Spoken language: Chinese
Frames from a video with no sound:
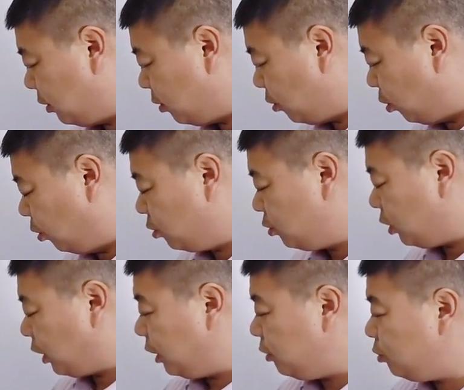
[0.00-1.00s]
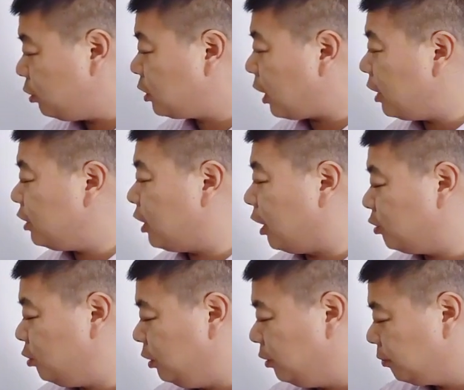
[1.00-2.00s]
红黑车再将
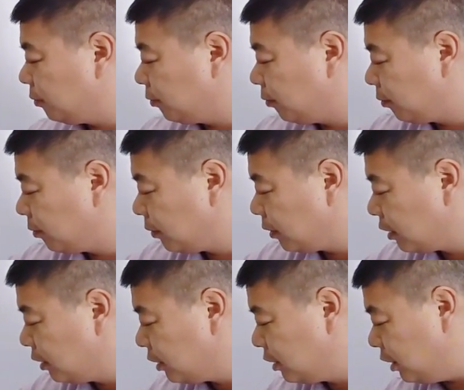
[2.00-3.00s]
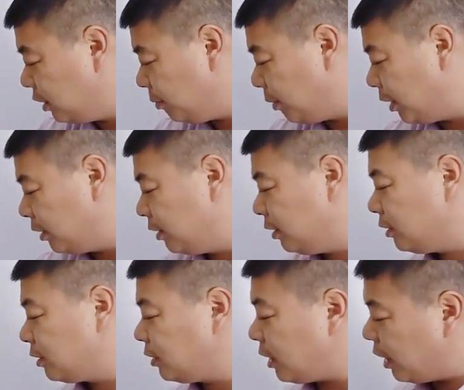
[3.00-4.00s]
军，这里面
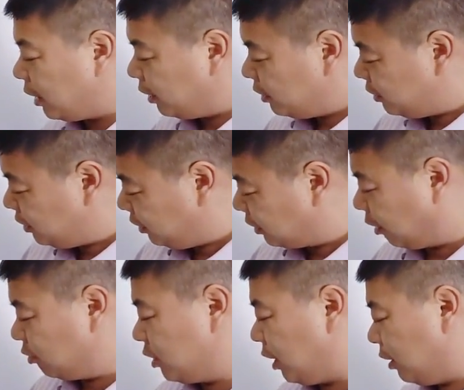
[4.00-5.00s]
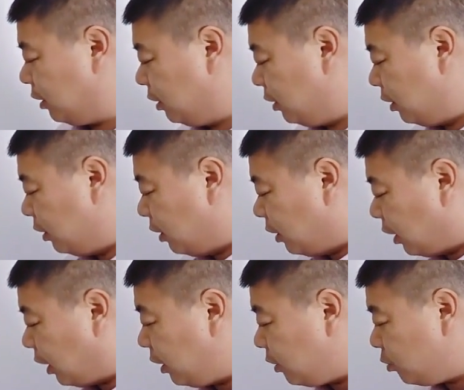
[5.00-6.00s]
再进老将，
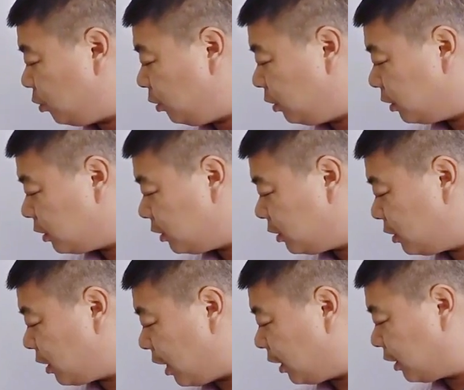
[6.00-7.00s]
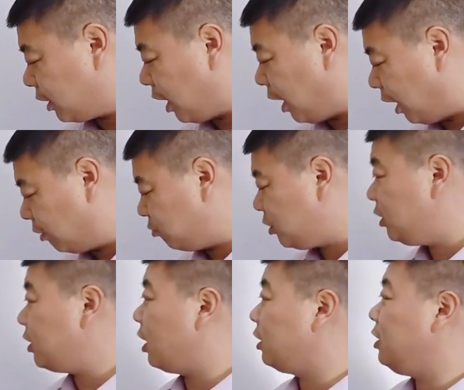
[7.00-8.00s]
黑车再卡住
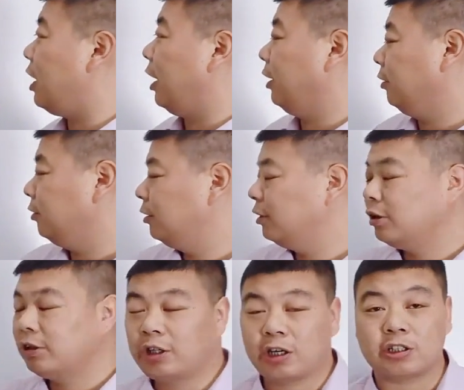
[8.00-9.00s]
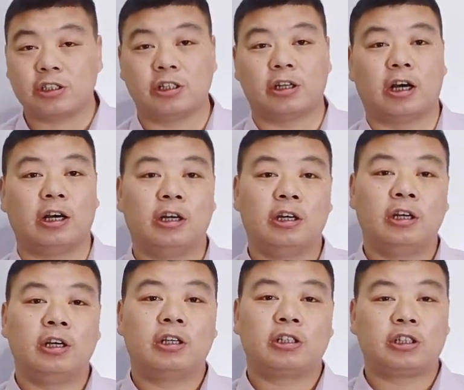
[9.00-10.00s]
象眼，这个棋呢
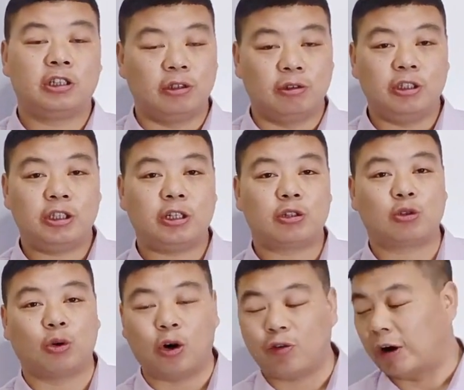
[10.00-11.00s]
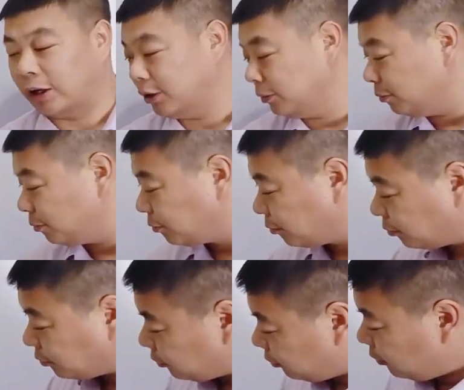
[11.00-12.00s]
是有一些说法。
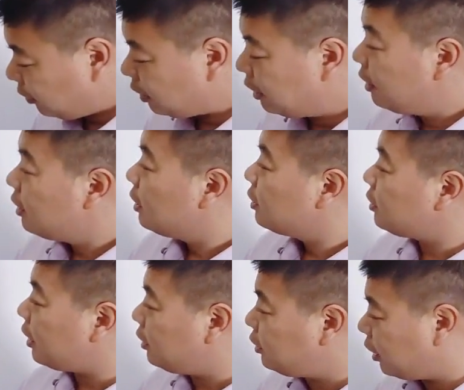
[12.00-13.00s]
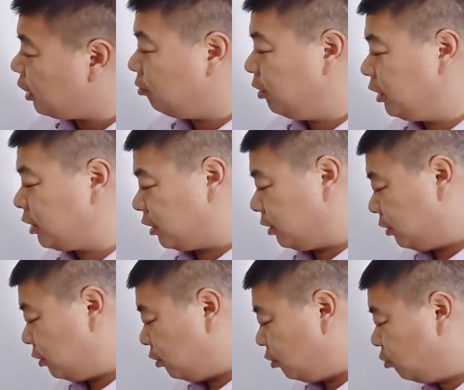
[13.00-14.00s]
在这个位
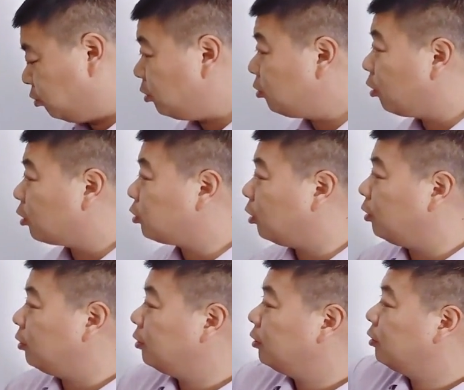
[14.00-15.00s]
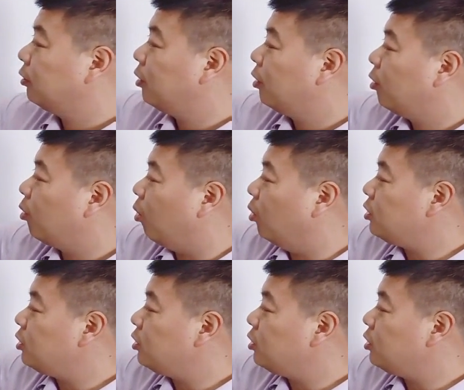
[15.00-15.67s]
置，如果说红